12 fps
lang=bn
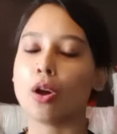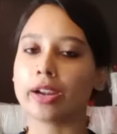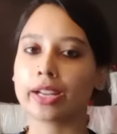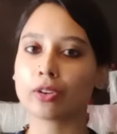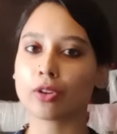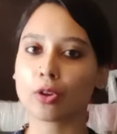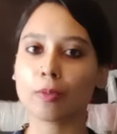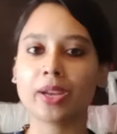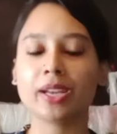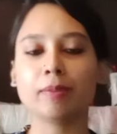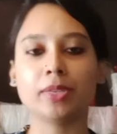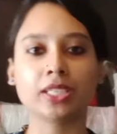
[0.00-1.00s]
অনেক
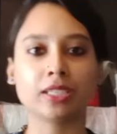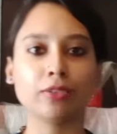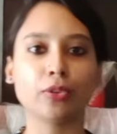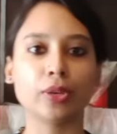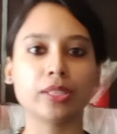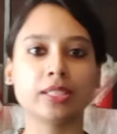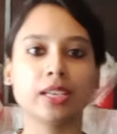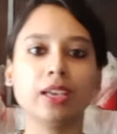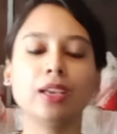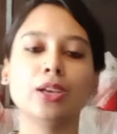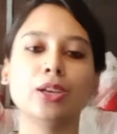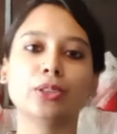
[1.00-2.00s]
রকমেরই মেশিন রয়েছে
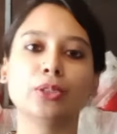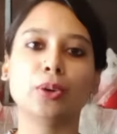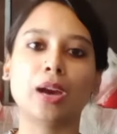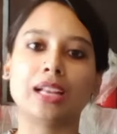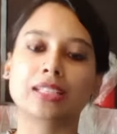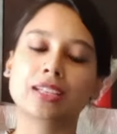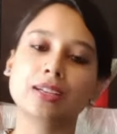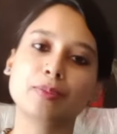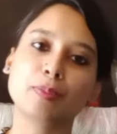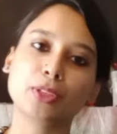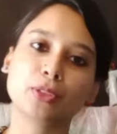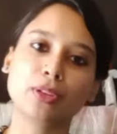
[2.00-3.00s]
তো আজকের
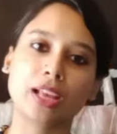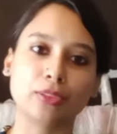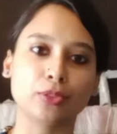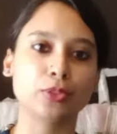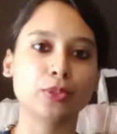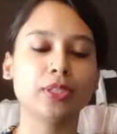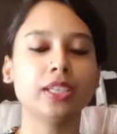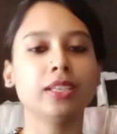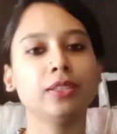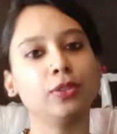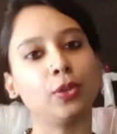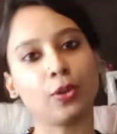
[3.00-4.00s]
মতন এতটুকুই
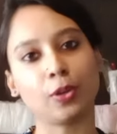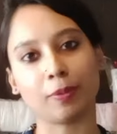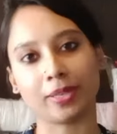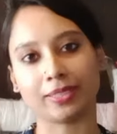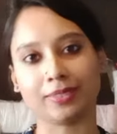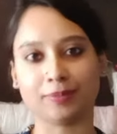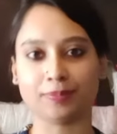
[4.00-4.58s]
ধন্যবাদ